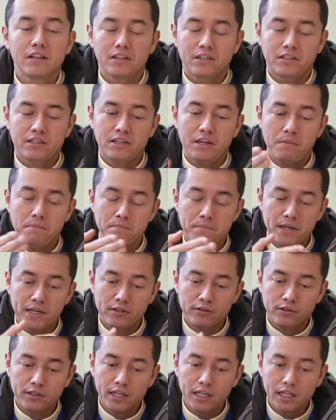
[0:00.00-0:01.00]
Si
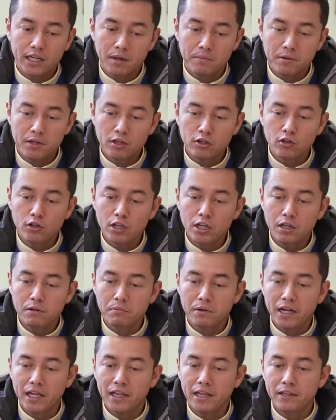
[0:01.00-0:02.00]
empiezo en el camino del
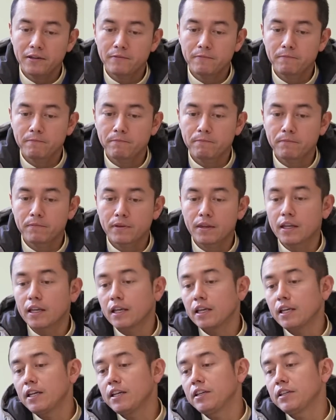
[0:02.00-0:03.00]
mal
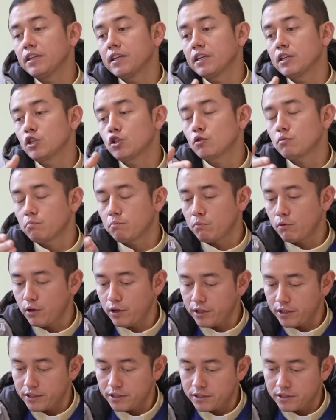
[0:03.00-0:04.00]
y
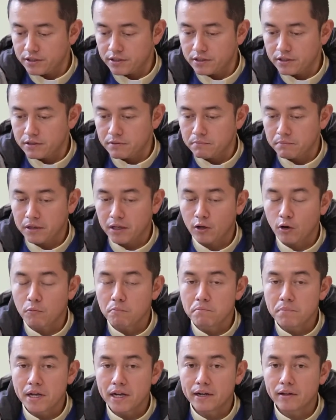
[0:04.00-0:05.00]
después me
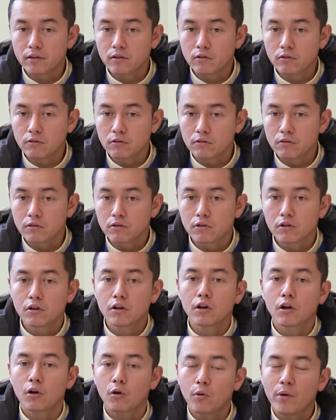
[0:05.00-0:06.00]
convierto,
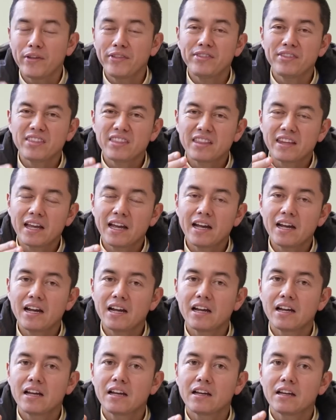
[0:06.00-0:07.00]
cuenta
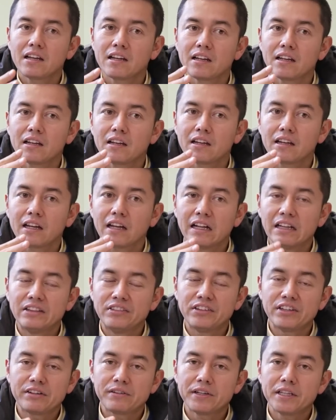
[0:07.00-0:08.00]

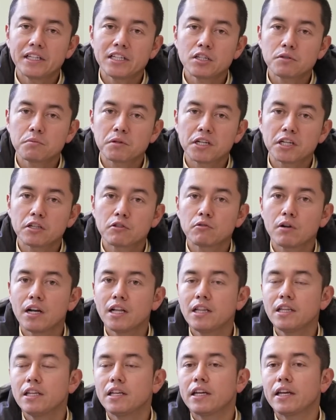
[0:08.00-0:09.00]
el nivel
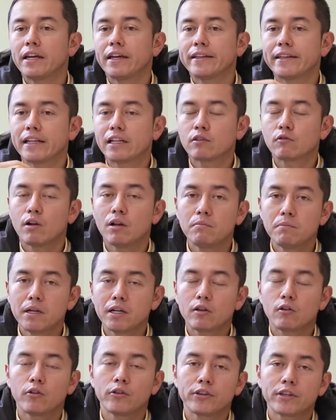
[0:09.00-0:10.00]
espiritual en el cual me
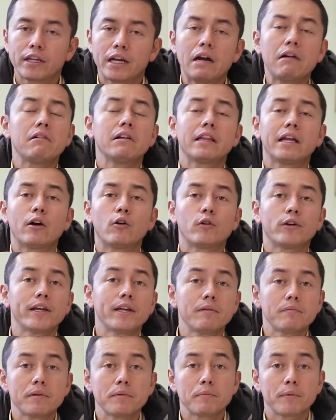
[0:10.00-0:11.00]
encontraba a la hora
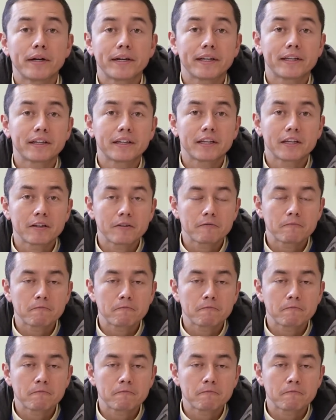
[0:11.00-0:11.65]
de mi muerte.